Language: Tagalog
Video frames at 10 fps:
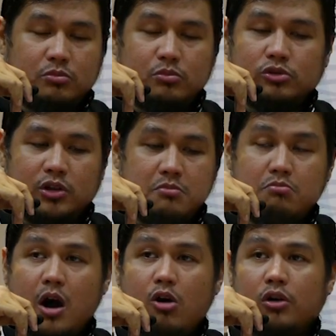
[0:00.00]
Muslim
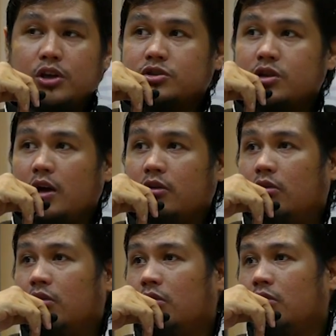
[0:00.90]
ba o Kristiyano?
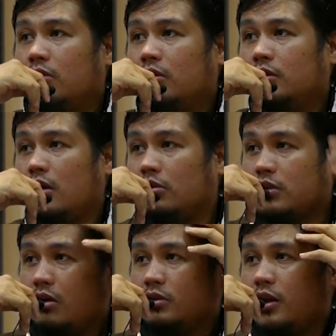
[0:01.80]
Kasi ako
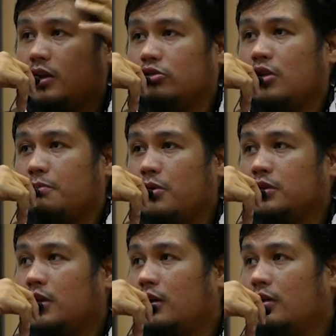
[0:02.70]
tao, direct to the point
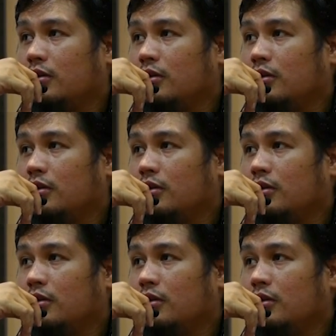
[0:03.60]
eh.